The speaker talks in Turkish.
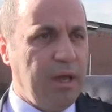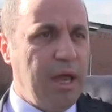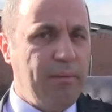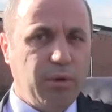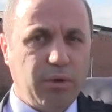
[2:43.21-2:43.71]

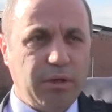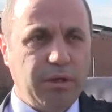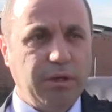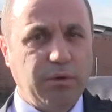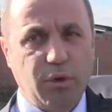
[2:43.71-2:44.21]
hemen
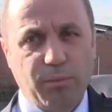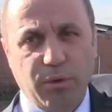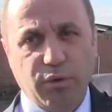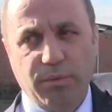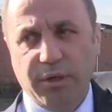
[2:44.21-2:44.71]
oralara
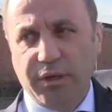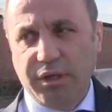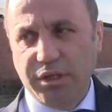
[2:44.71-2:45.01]
köpek kulübeleri